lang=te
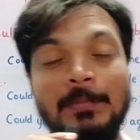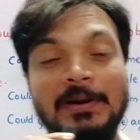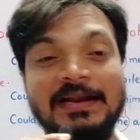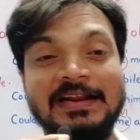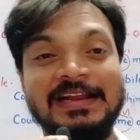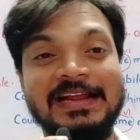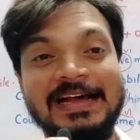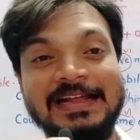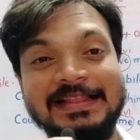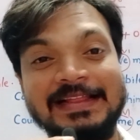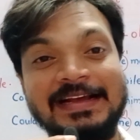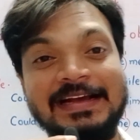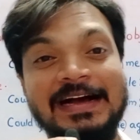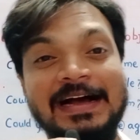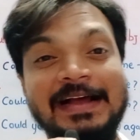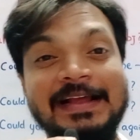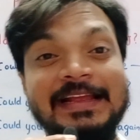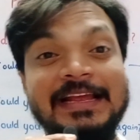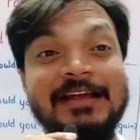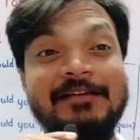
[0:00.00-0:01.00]

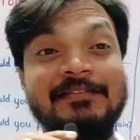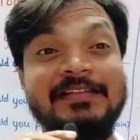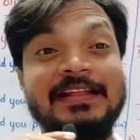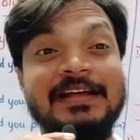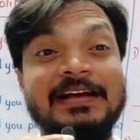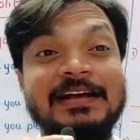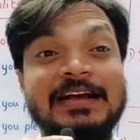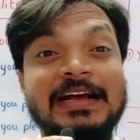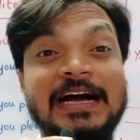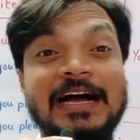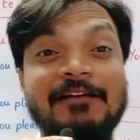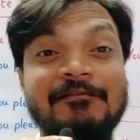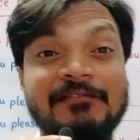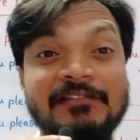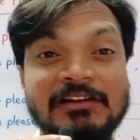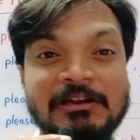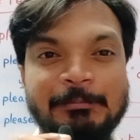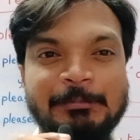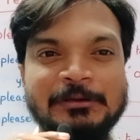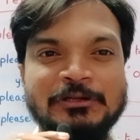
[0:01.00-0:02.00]
మర్యాదగా ఏ విధంగా
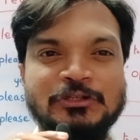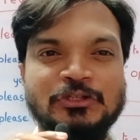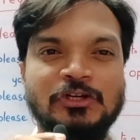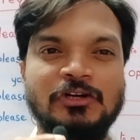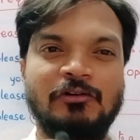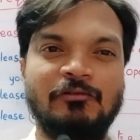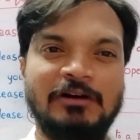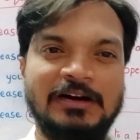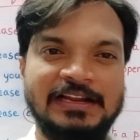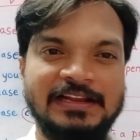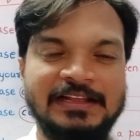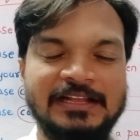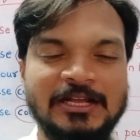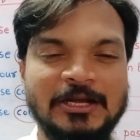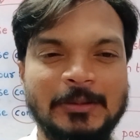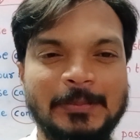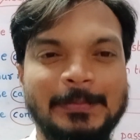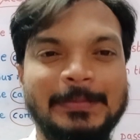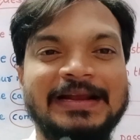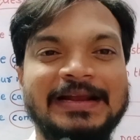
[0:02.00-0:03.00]
విన్నపించుకోవాలి
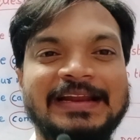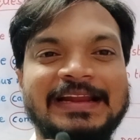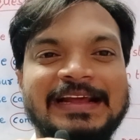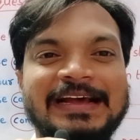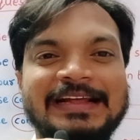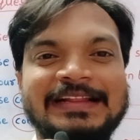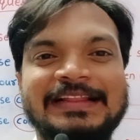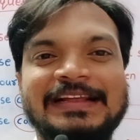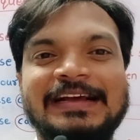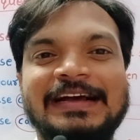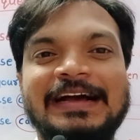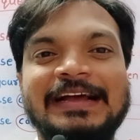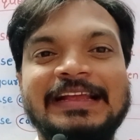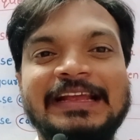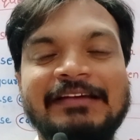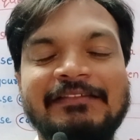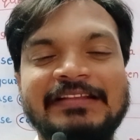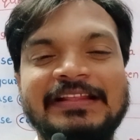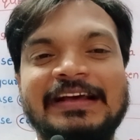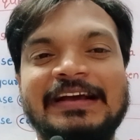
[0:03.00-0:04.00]
మర్యాదగా
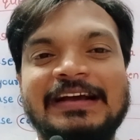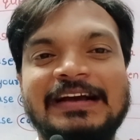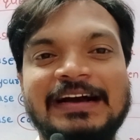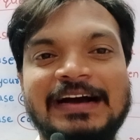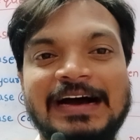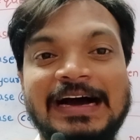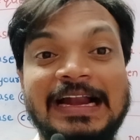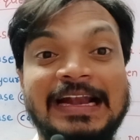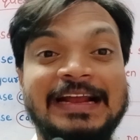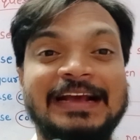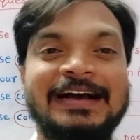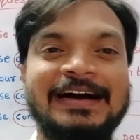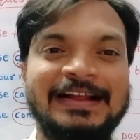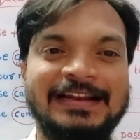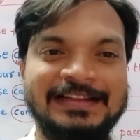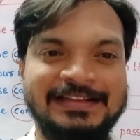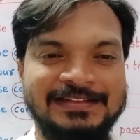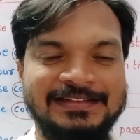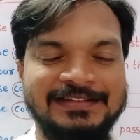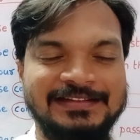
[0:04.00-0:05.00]
ఏ విధంగా
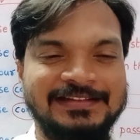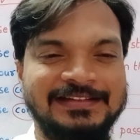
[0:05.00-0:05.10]
అడగాలి